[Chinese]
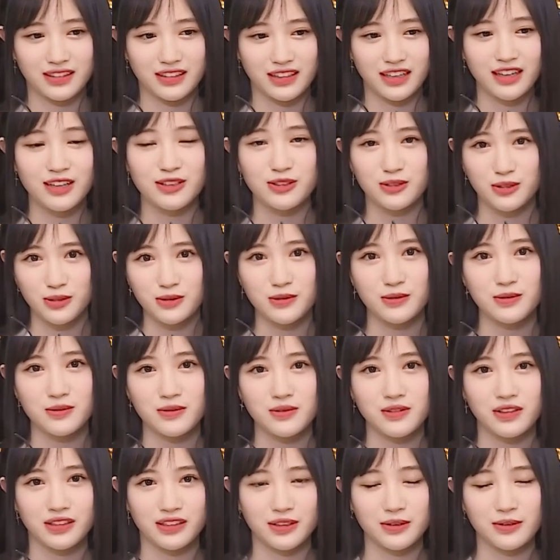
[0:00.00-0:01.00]
很出乎
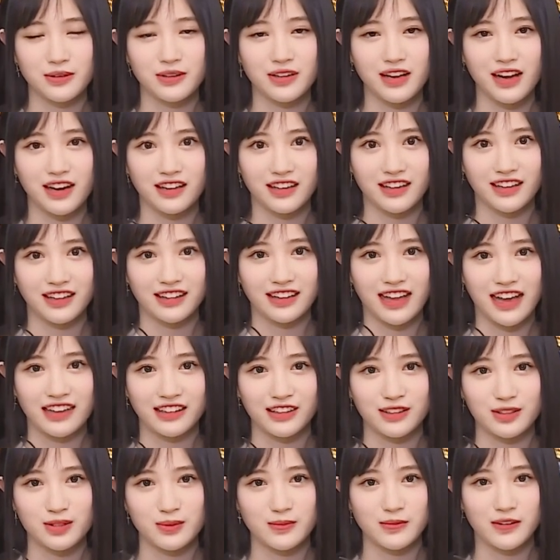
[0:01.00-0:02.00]
我的预料，可以拿
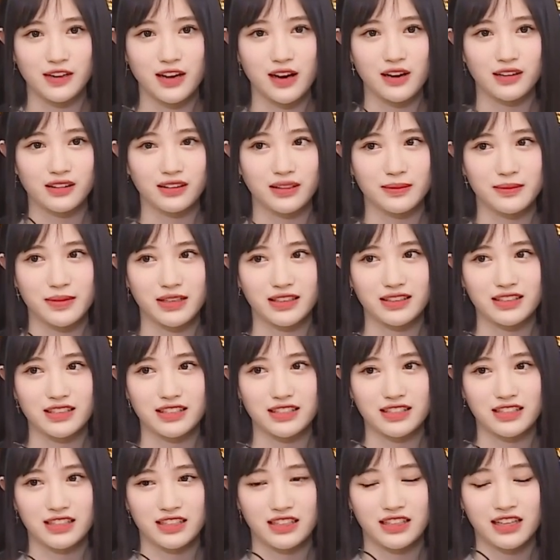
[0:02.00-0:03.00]
到这么高的名
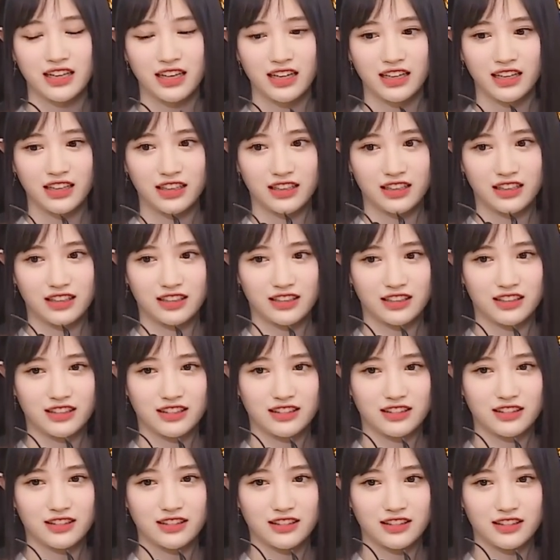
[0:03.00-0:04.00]
次，呃，
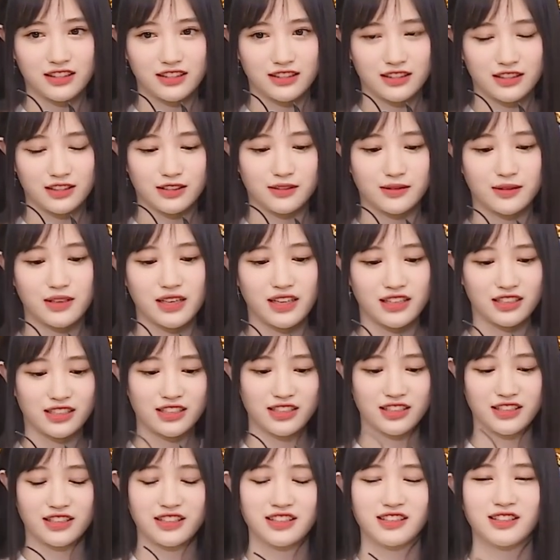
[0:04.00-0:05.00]
也
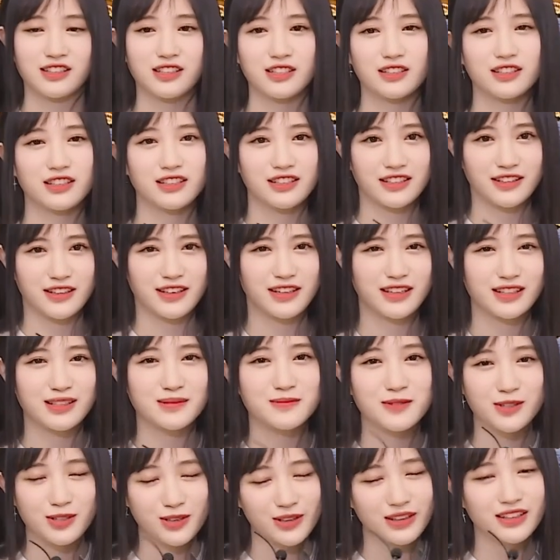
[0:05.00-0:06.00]
是怎
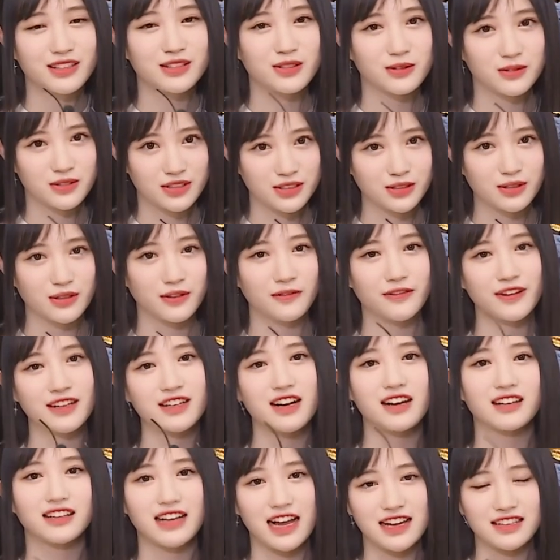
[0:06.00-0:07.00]
么说呢？总之就是非
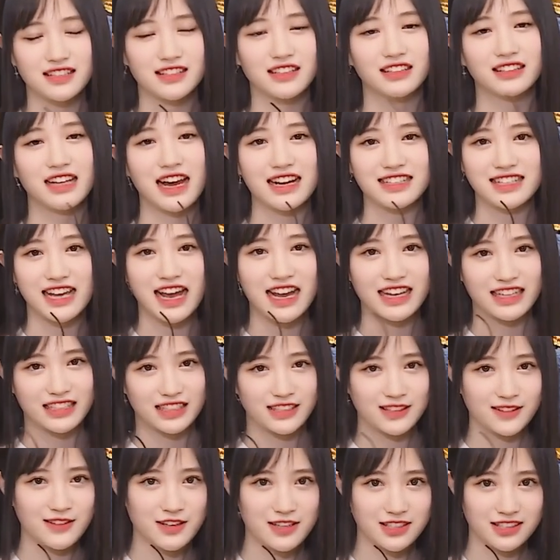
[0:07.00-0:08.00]
常感谢大家，也
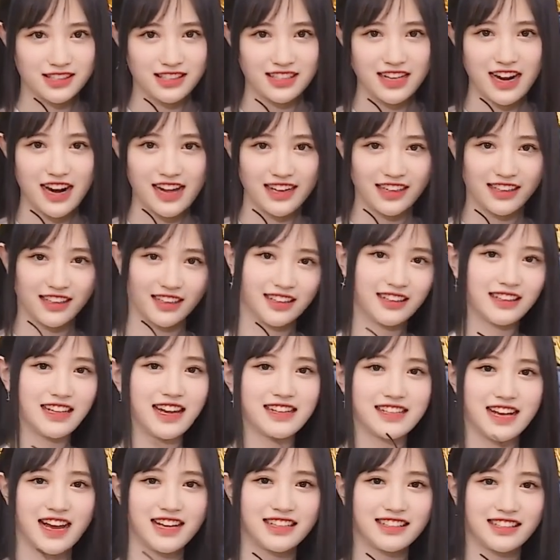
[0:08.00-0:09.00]
希望接下来可以和大
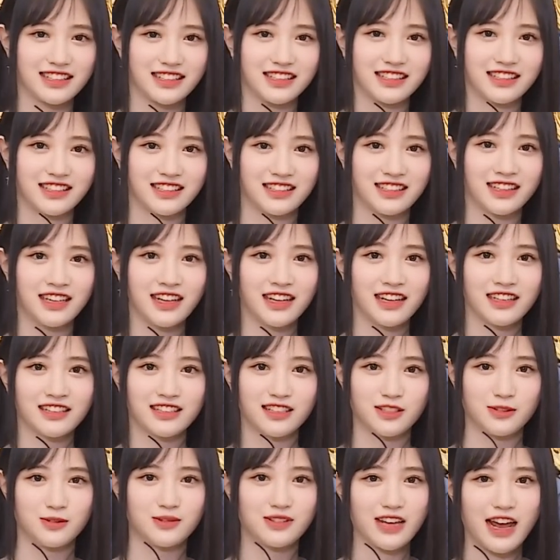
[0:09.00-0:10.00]
家一起
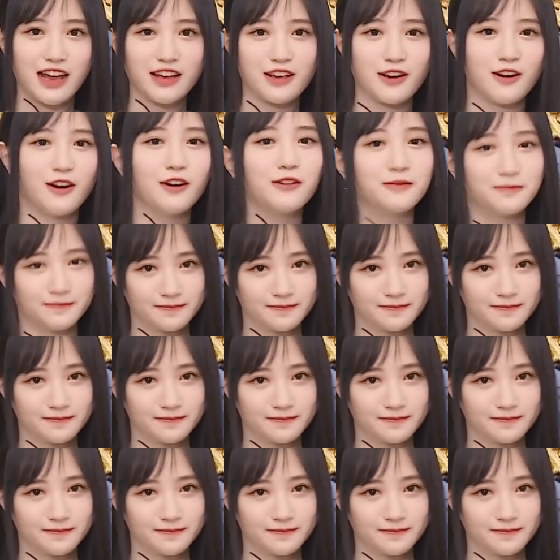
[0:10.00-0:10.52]
继续加油。